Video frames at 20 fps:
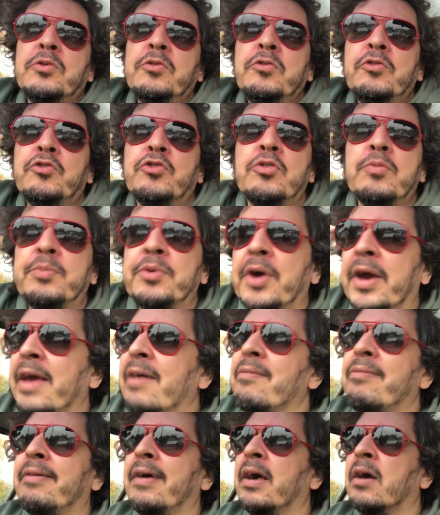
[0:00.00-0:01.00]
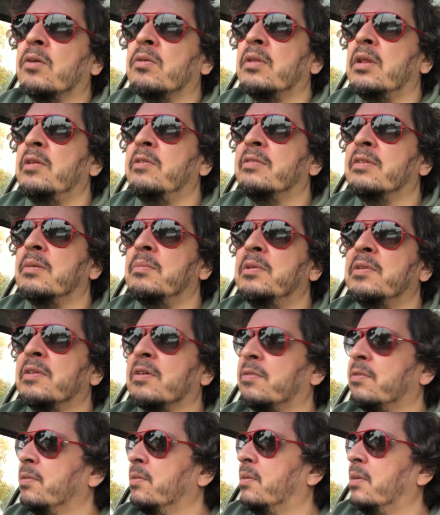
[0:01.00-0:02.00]
je ne peux rien faire contre
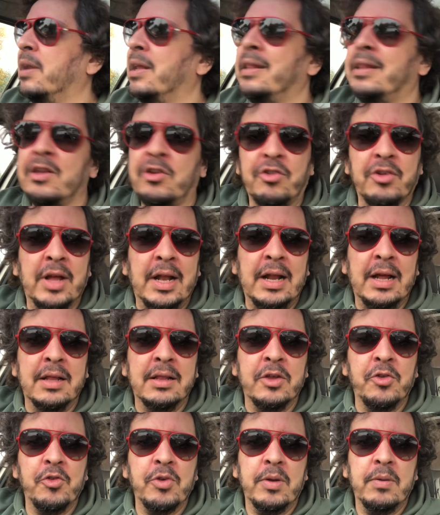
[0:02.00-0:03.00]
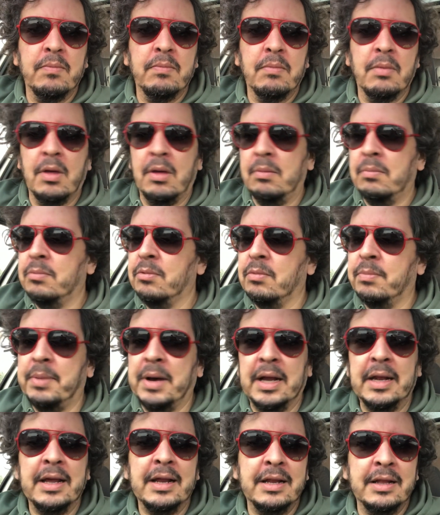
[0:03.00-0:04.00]
l'islamisation, elle est déjà là déjà, hein, pour
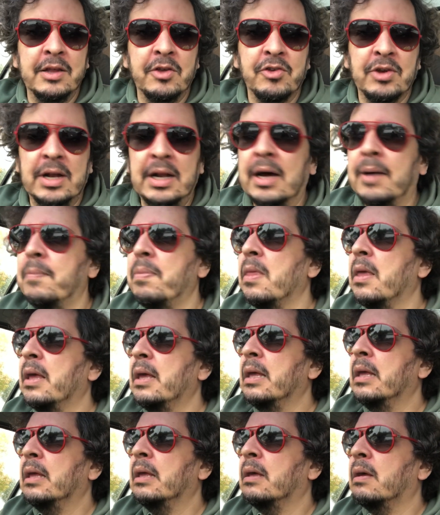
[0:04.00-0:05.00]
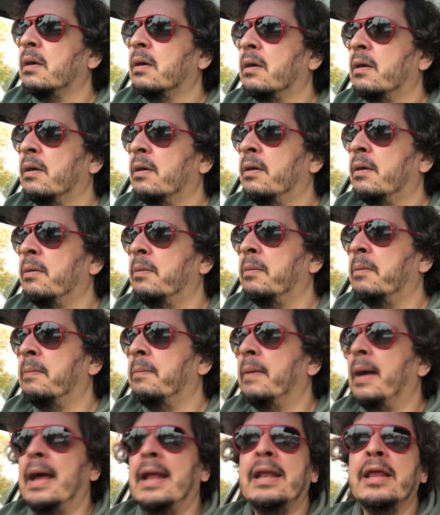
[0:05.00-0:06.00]
parler, elle est déjà là. Euh,
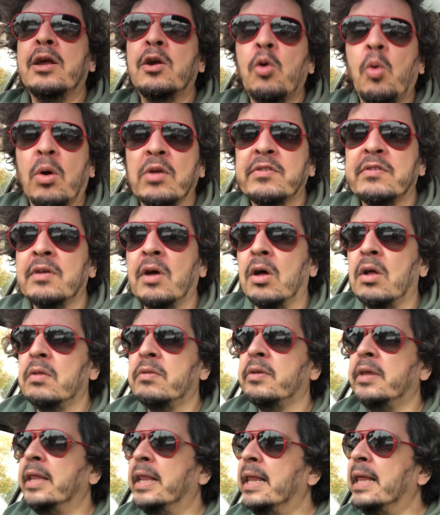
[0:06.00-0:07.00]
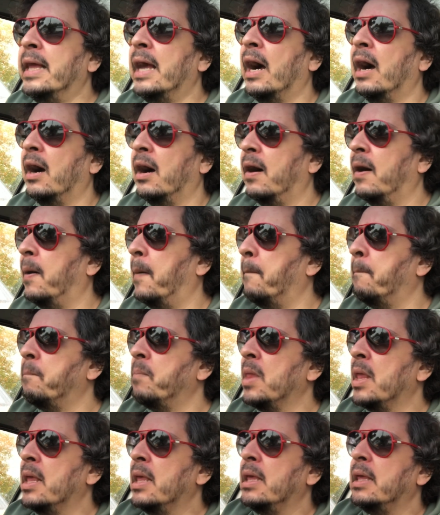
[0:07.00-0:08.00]
elle est croissante, il y a, un,
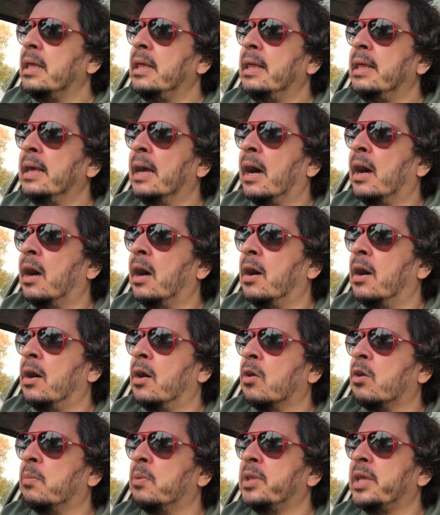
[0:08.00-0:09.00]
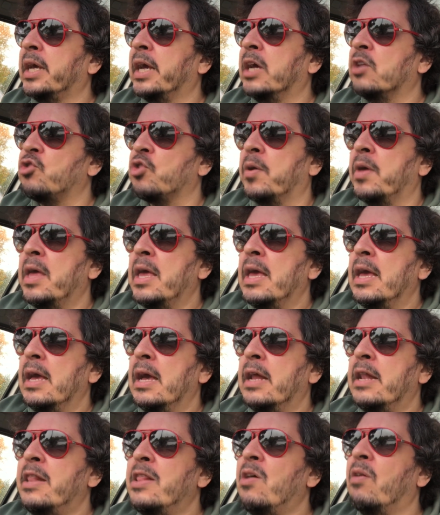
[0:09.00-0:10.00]
il y comment dirais-je,
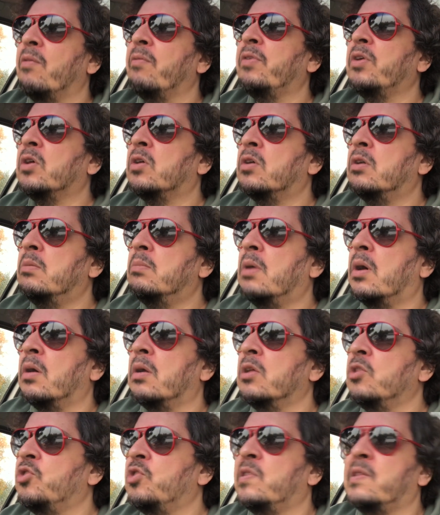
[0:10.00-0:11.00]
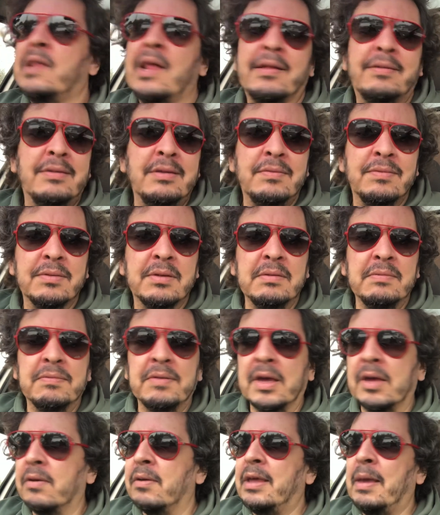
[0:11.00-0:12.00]
un environnement législatif qui
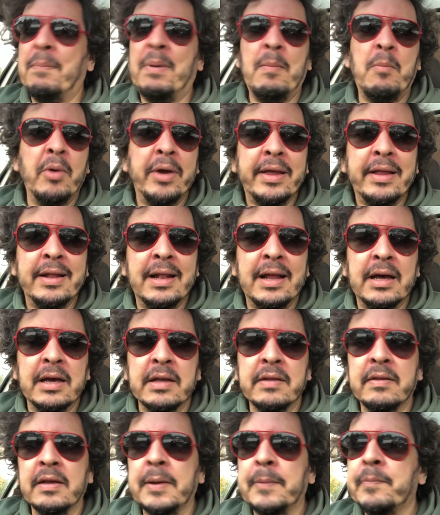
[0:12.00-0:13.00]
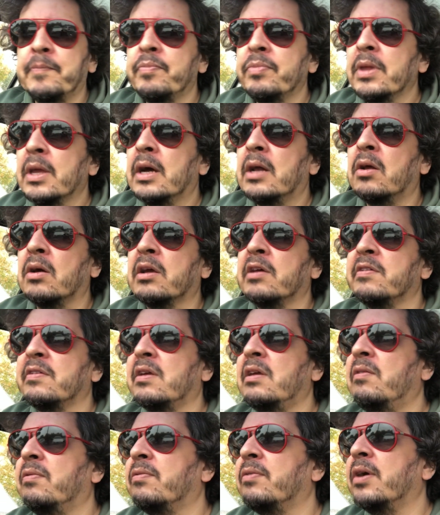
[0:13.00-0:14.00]
fait qu'il n'y a pas moyen de l'arrêter. Alors qu'est-ce
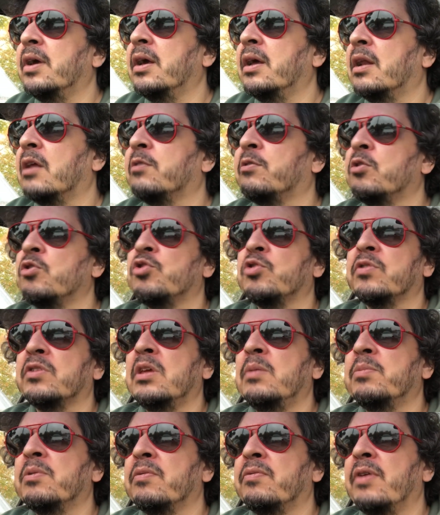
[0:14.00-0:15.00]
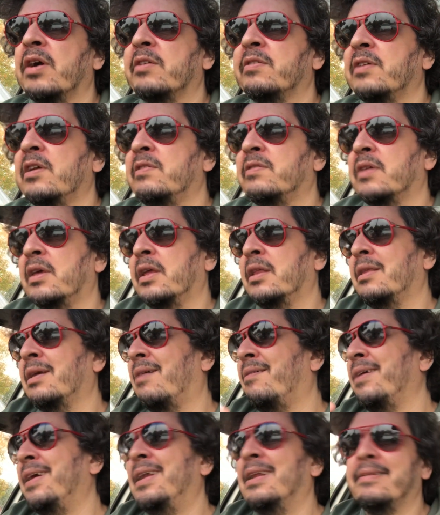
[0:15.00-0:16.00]
qu'il fait La seule chose qu'il peut faire, c'est essayer de
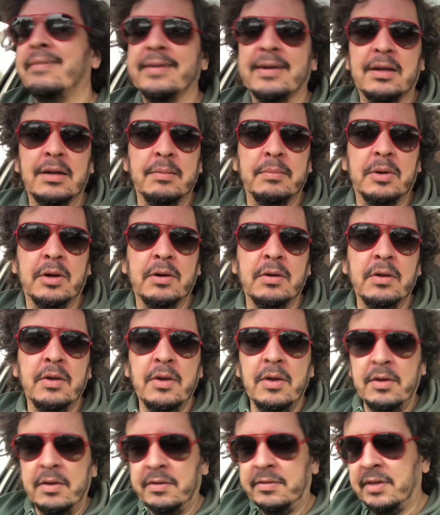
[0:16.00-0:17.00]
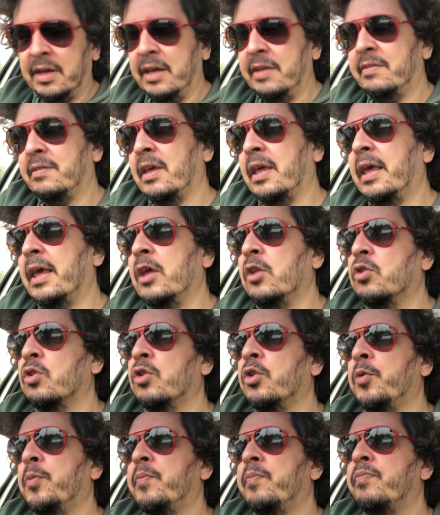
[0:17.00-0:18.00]
travailler latéralement. C'est essayer
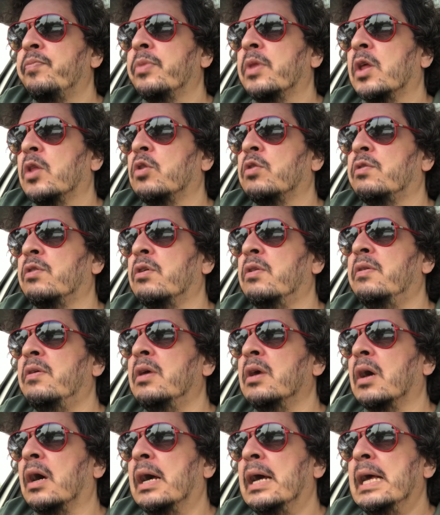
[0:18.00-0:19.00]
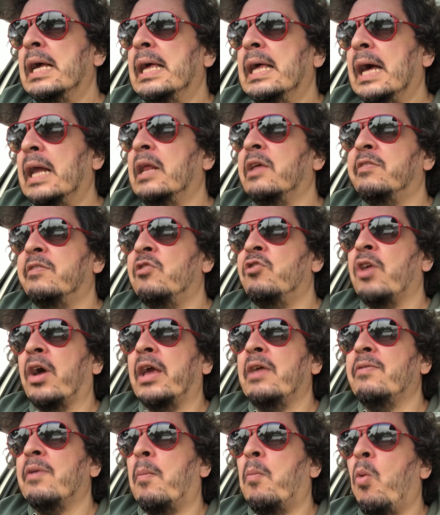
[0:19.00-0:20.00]
de, de se dire, allez, si
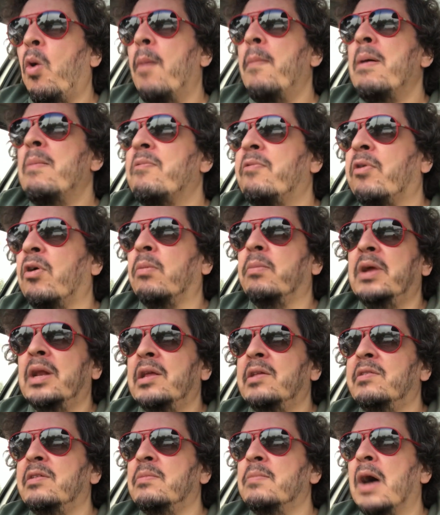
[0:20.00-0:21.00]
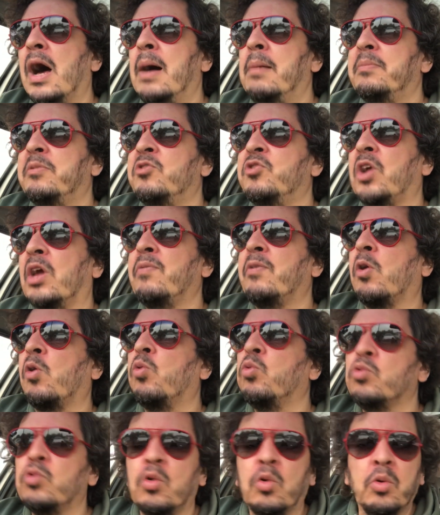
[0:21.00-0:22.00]
j'arrive à moi-même former les imams, si j'arrive à
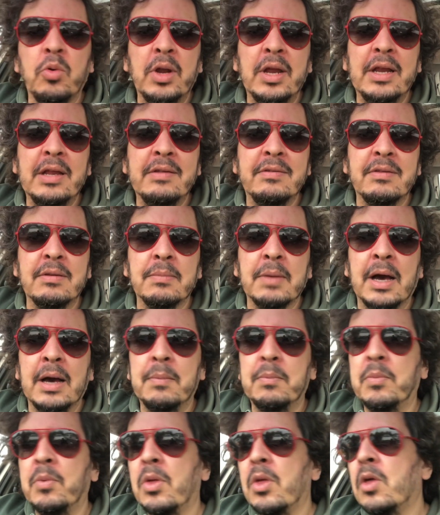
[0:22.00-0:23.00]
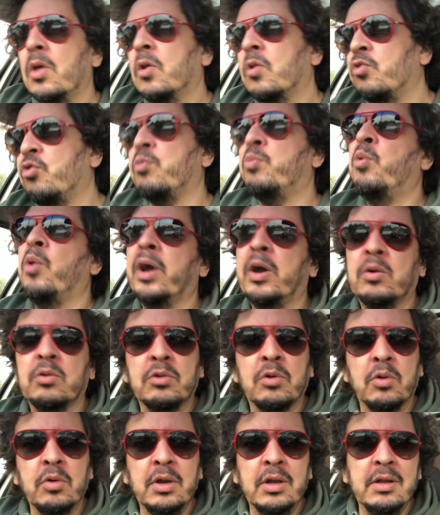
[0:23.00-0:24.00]
contrôler les imams, je pourrai
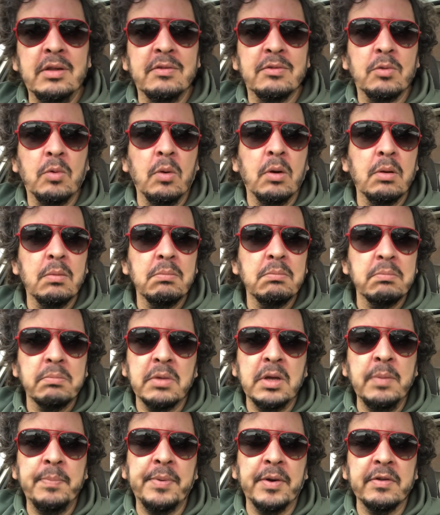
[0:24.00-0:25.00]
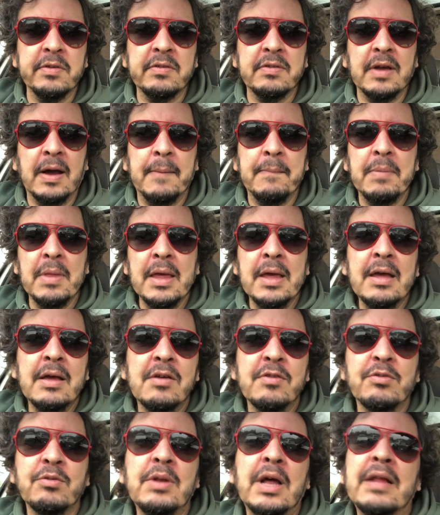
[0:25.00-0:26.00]
contrôler le discours. Ils pensent ça.
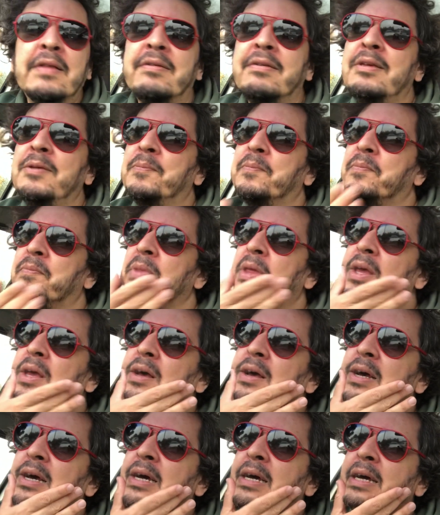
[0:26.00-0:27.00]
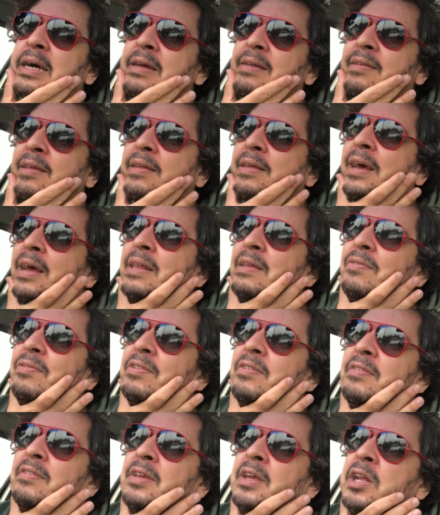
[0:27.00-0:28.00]
Cela dit, euh, c'est très
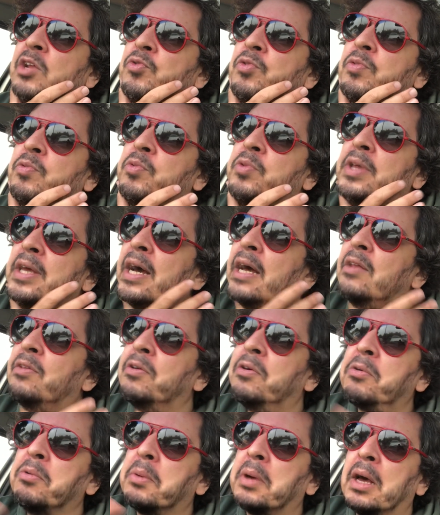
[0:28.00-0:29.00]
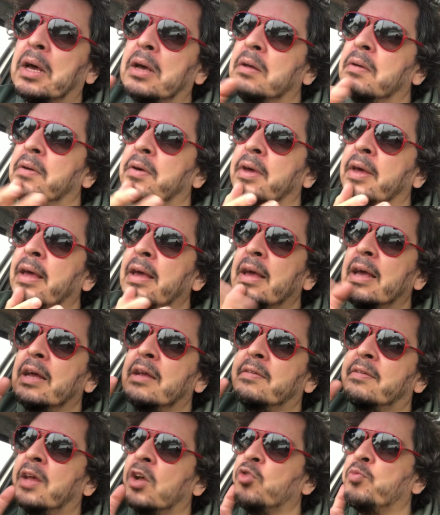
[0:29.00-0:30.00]
difficile, je vais vous dire un truc, hein, et,
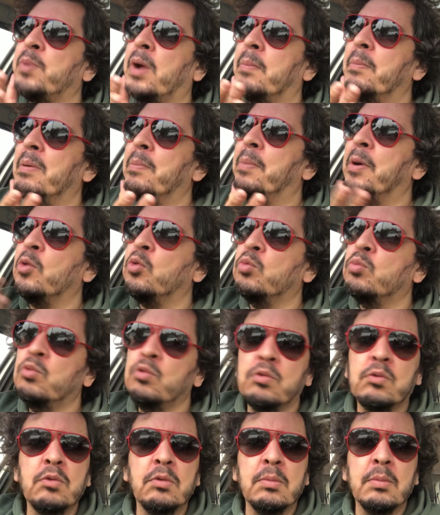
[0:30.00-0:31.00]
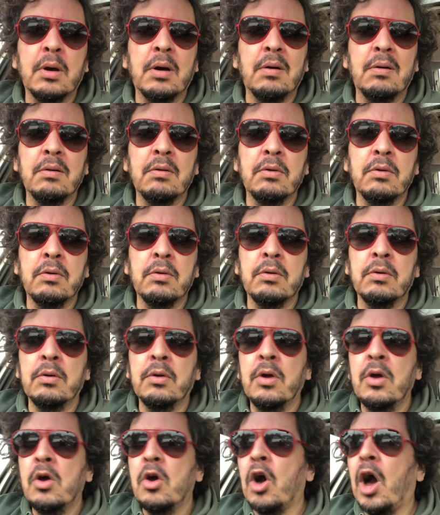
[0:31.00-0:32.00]
ça je ne parle même pas de musulmans euh,
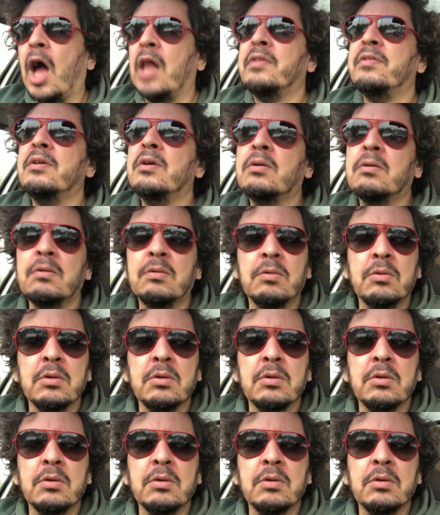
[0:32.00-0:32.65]
radicaux,